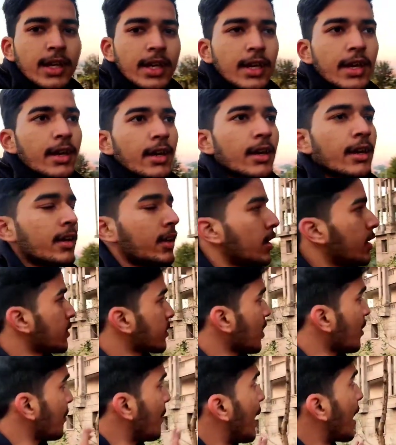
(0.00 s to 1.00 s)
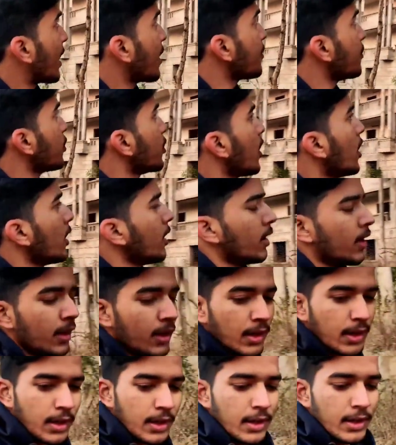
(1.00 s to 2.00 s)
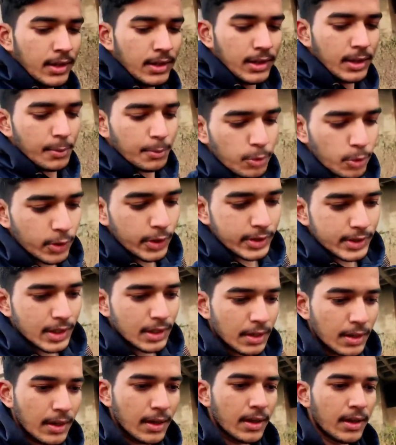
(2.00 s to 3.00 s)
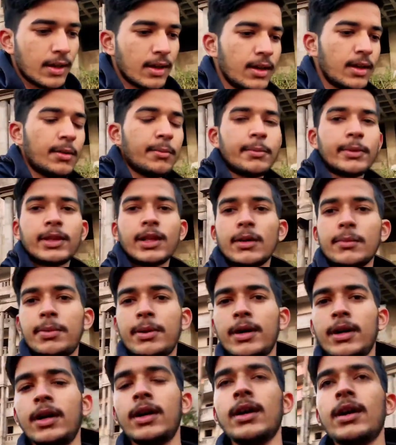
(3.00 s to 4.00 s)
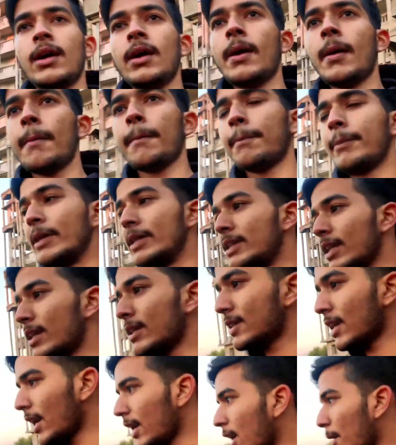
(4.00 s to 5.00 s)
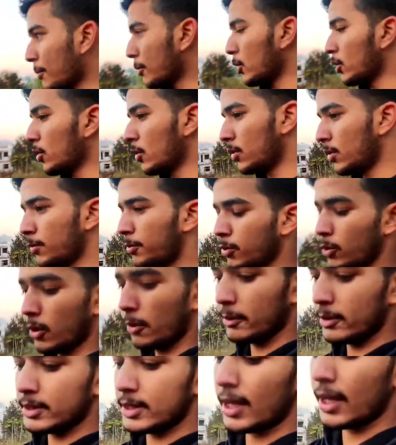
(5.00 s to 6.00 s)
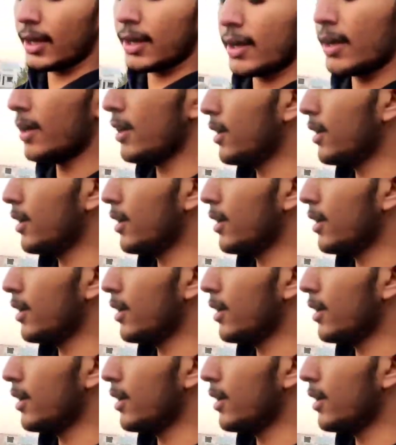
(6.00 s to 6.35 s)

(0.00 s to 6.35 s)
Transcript: सही है ये इसका बैक है पूरा ये पूरी इसकी मतलब पीछे की साइड आपको पूरा मिल जाएगा